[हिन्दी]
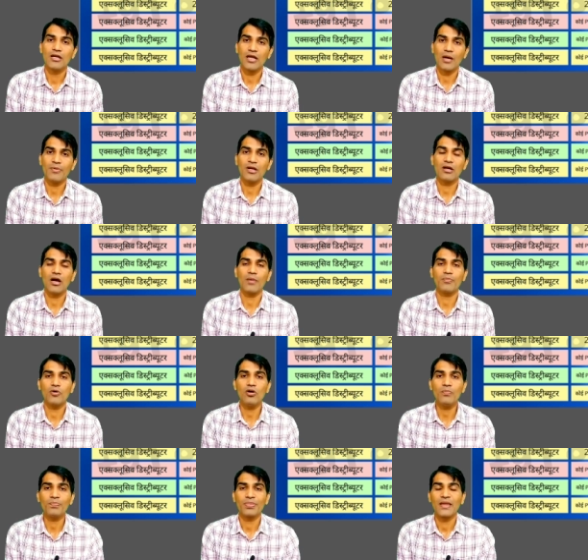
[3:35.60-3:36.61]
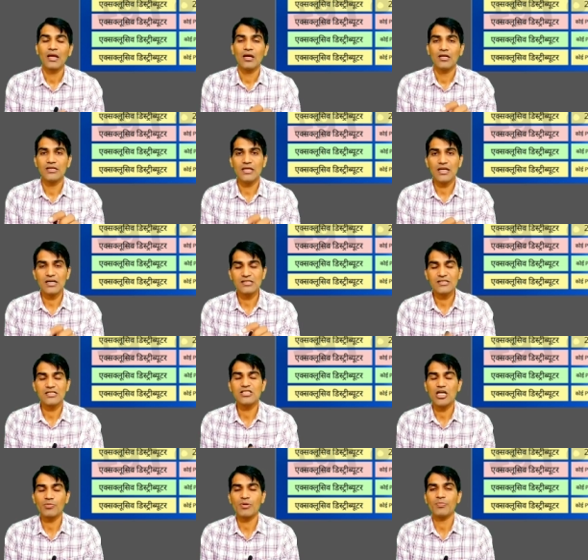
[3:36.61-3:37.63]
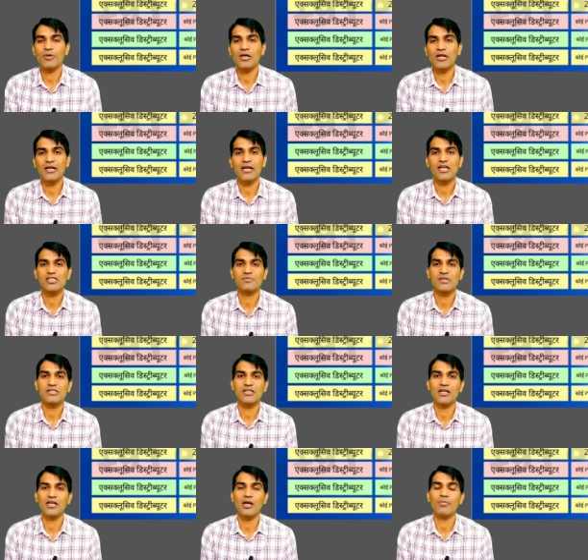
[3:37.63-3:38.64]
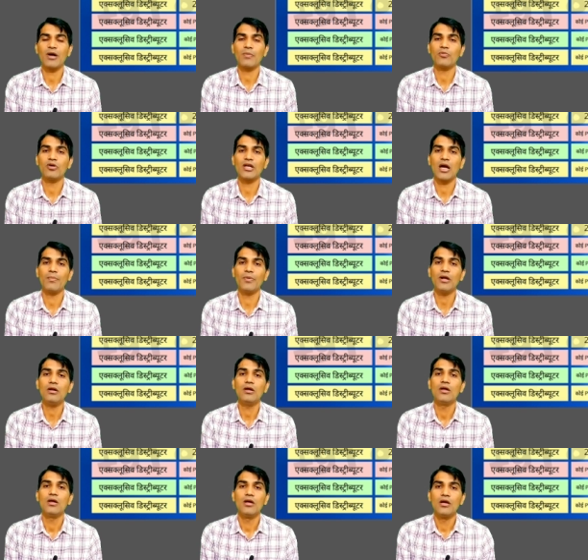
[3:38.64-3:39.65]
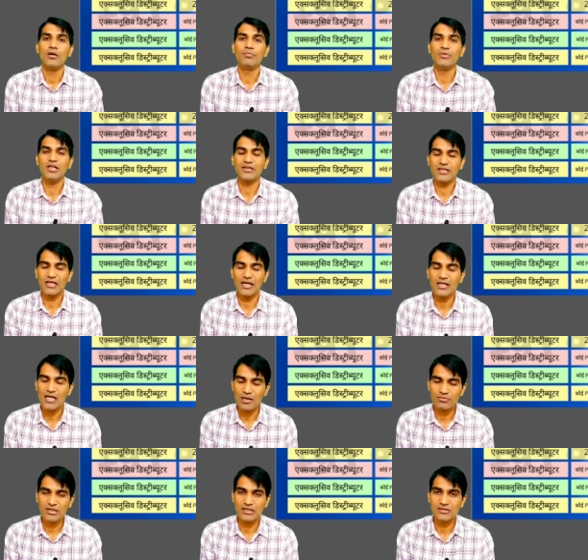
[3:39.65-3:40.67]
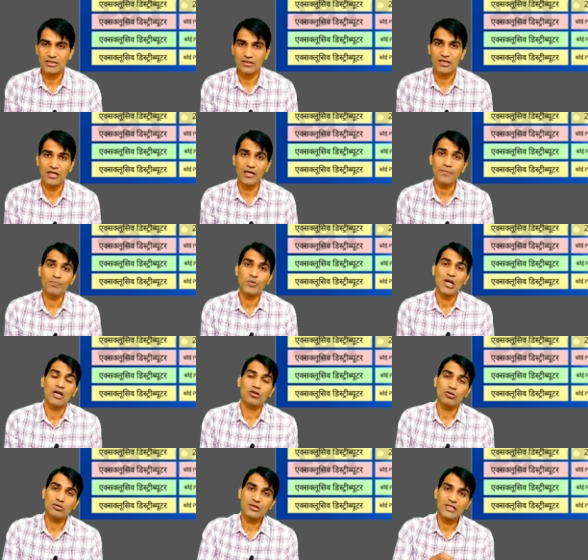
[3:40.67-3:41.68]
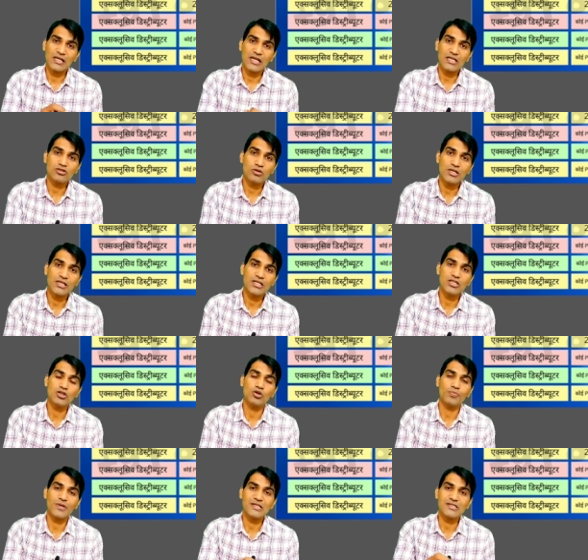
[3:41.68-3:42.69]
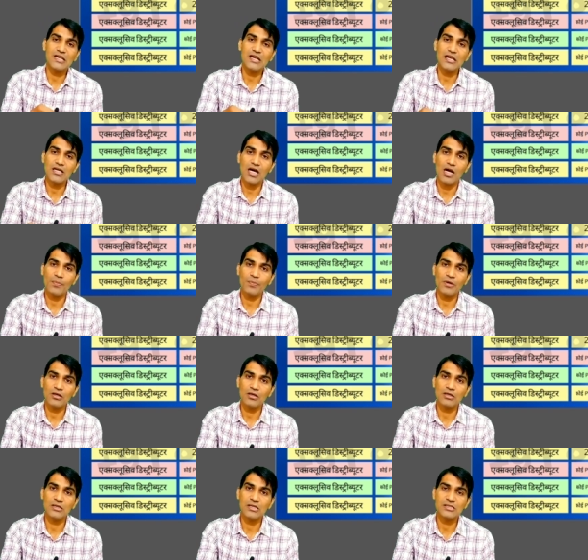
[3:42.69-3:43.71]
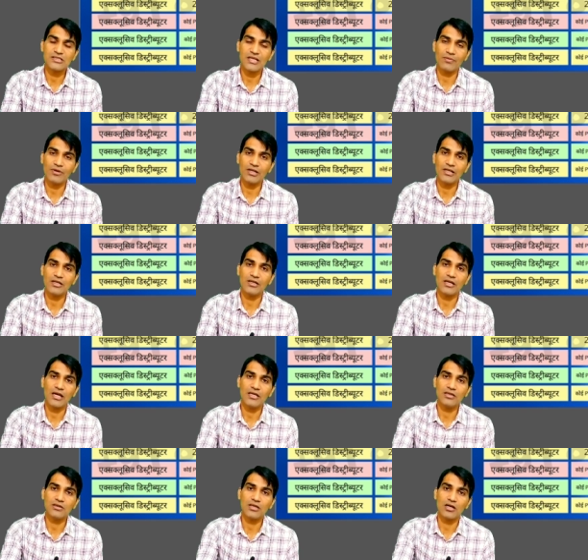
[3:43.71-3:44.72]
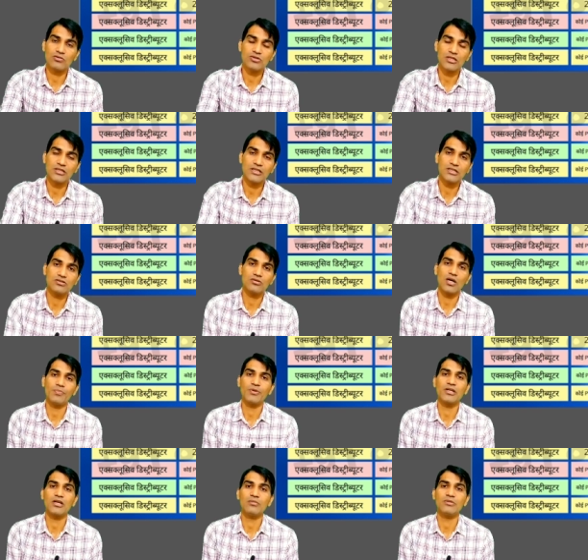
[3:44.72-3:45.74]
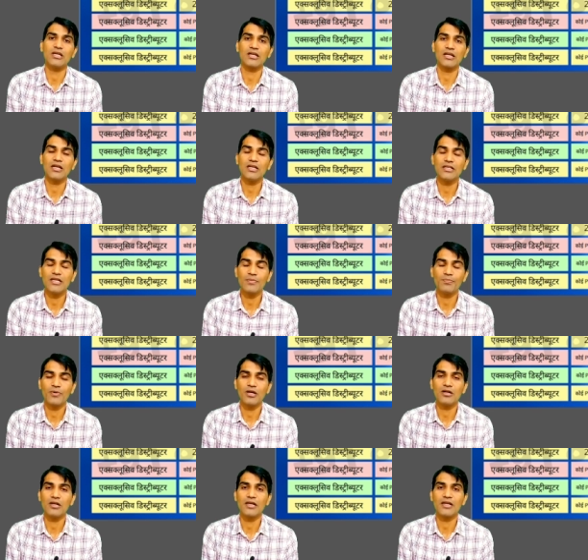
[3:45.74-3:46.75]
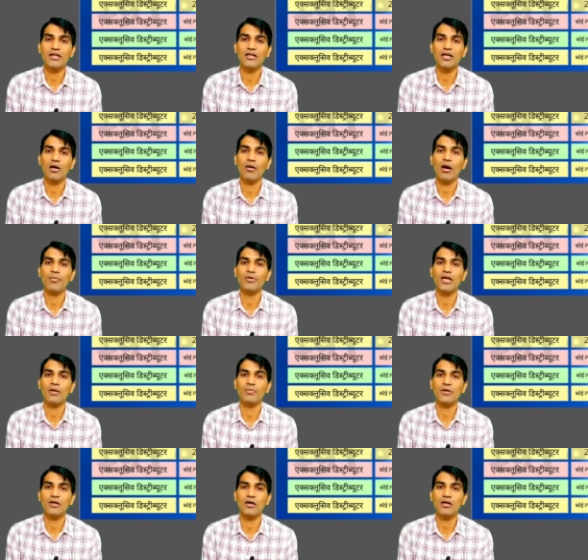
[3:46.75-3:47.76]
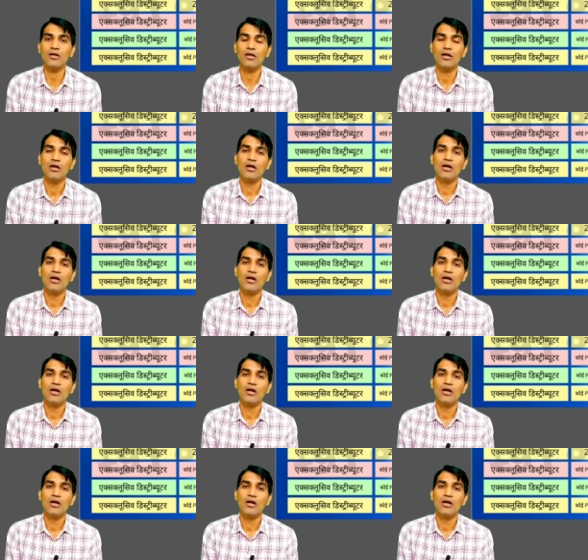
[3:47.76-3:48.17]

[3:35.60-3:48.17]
यहां पर आपको ये अस्सी हजार रुपए पर डे के आसपास की इनकम आपको यहां पर मिलती है ये आप देख सकते हैं तो तेरह सौ इक्कीस रुपए से आप ये सेवेंटी नाइन थाउजेंड ये जो आप इनकम देख रहे हैं ये पर डे की इनकम आप यहाँ पर अर्न